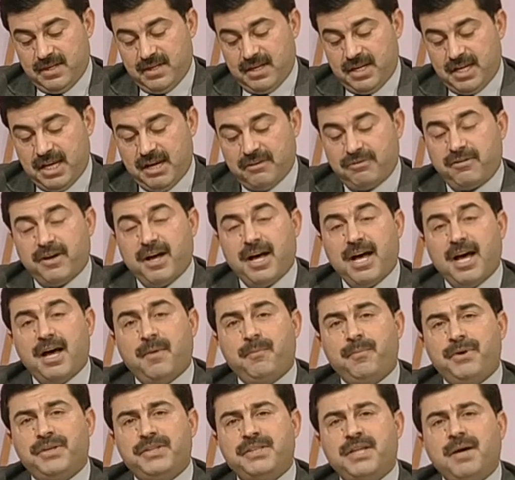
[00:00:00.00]
كفى
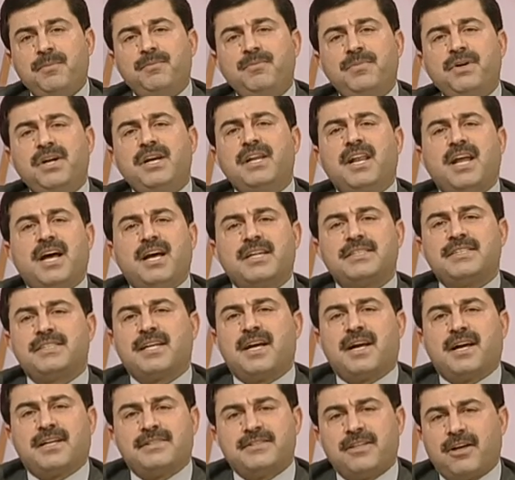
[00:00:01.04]
بدمع
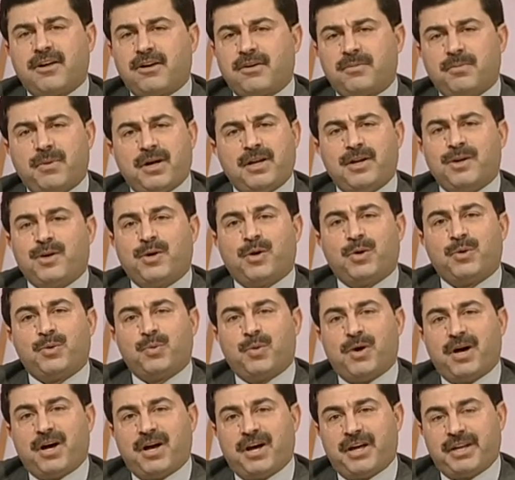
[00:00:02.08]
الأسى دربا
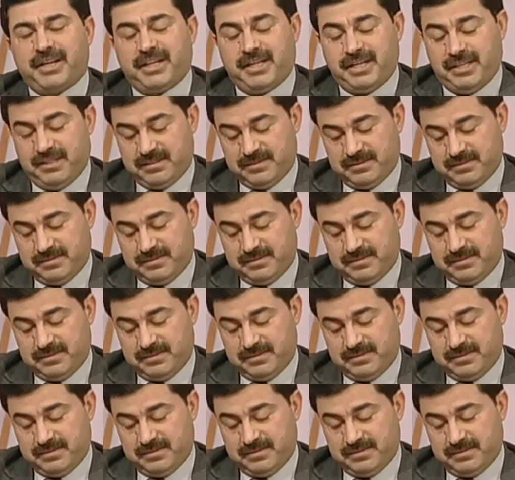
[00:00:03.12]
لعنواني